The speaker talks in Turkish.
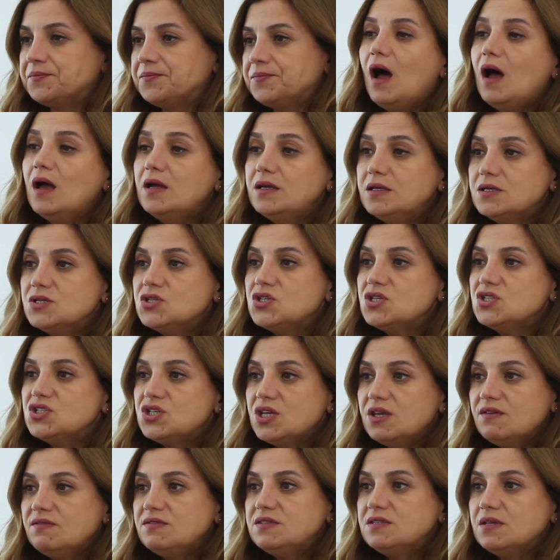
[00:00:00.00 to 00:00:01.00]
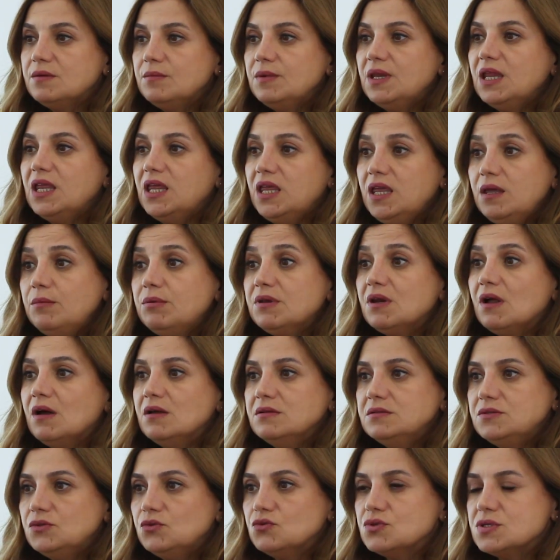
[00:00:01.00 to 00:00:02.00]
Ayrıca C vitamini iyi e bir
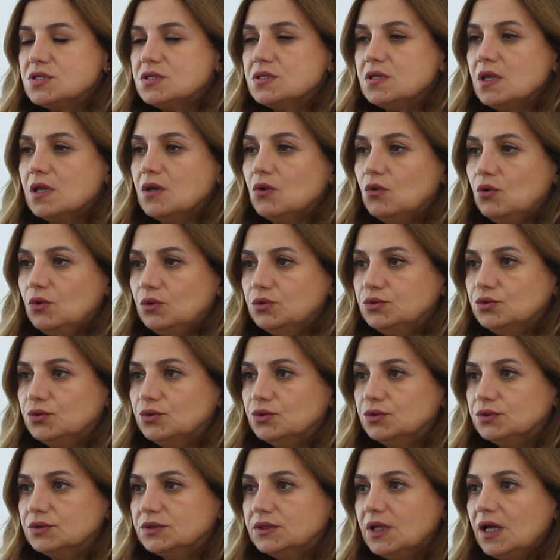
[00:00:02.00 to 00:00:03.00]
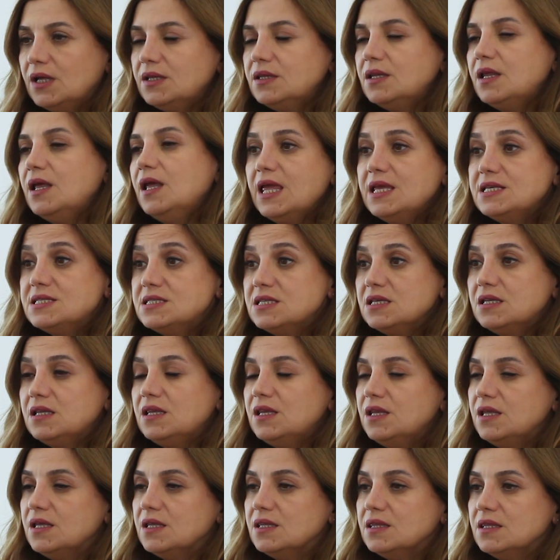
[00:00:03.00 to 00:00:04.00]
antioksidan olduğundan
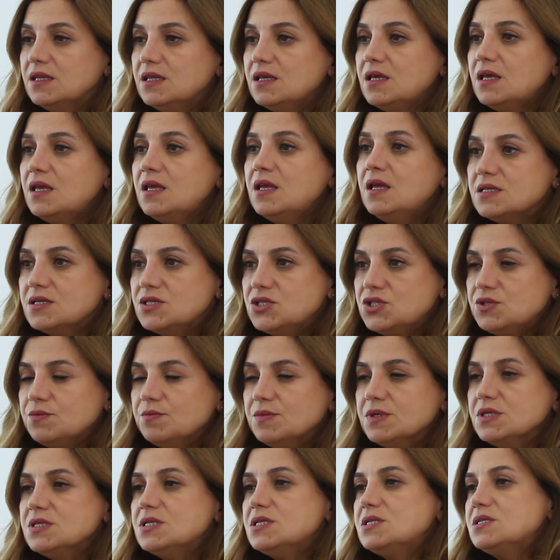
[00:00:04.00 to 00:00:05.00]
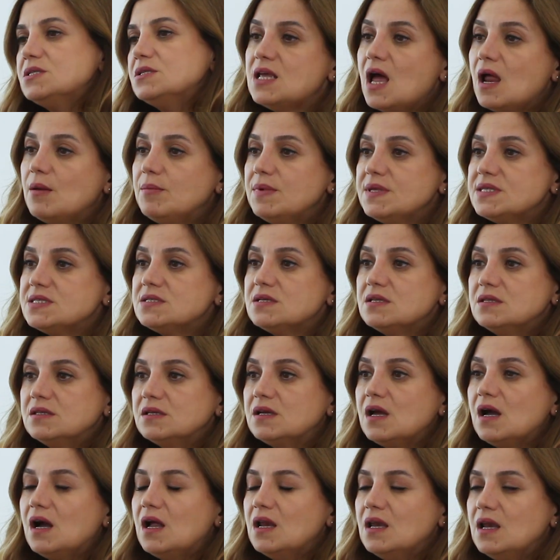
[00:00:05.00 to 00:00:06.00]
eksikliğinde saçımız serbest
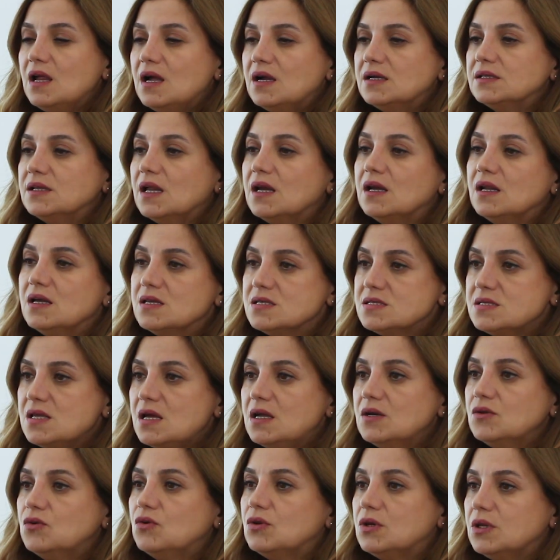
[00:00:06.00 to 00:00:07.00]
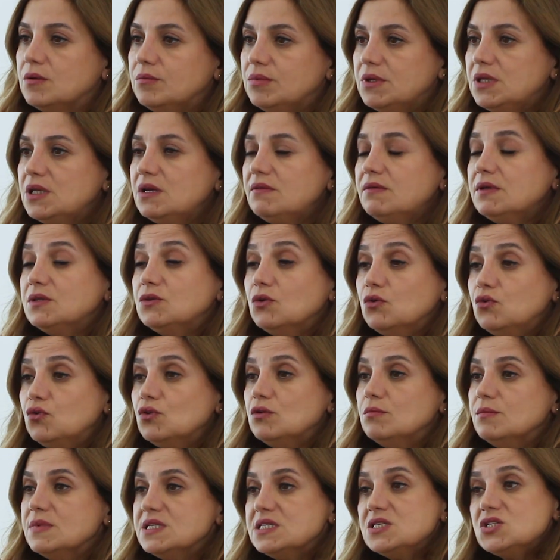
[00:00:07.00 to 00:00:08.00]
radikallerden hasar görebilir ve
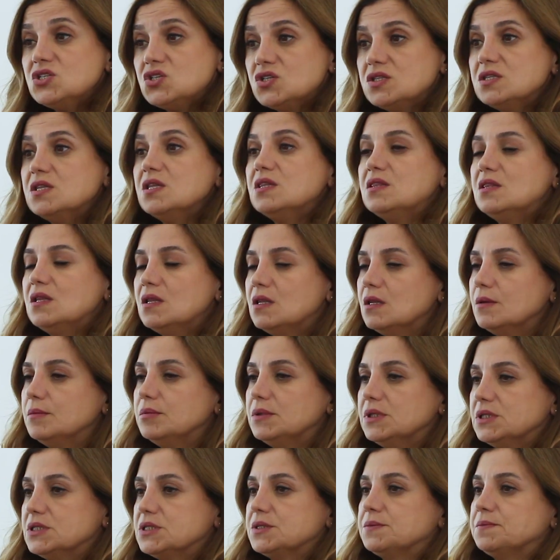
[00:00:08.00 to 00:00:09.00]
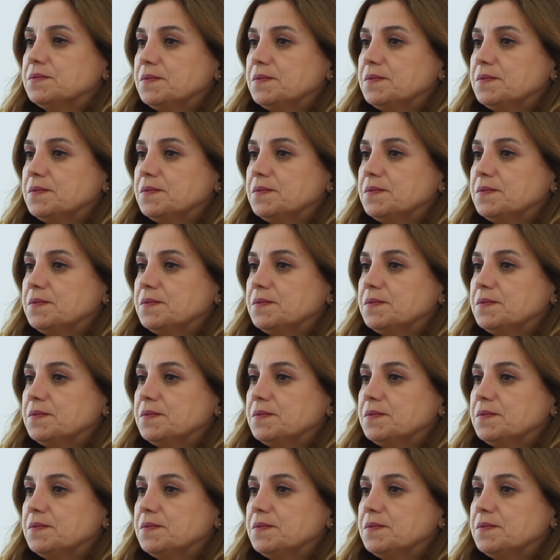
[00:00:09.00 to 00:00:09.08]
dökülmesi şiddetlenebilir.